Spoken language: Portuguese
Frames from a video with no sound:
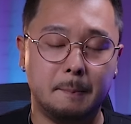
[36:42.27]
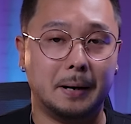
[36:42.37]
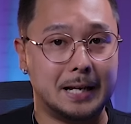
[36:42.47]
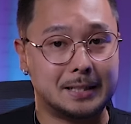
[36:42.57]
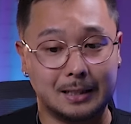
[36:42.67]

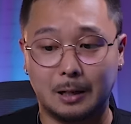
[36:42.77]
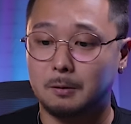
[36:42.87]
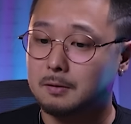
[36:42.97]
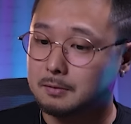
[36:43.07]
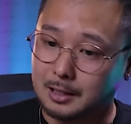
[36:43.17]
Parece que
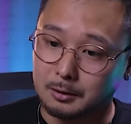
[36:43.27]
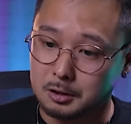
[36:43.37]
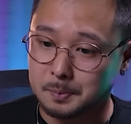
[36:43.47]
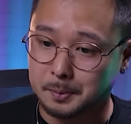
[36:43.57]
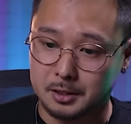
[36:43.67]
não. Tanto
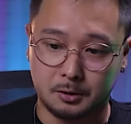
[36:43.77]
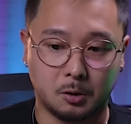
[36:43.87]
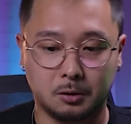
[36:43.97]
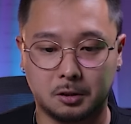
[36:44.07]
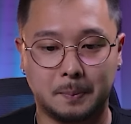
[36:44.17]
de processador
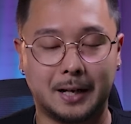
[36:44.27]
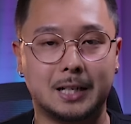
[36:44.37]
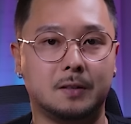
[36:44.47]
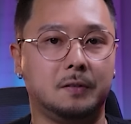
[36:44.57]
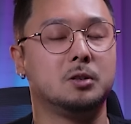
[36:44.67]
quanto de placa
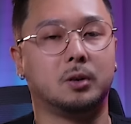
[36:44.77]
de vídeo,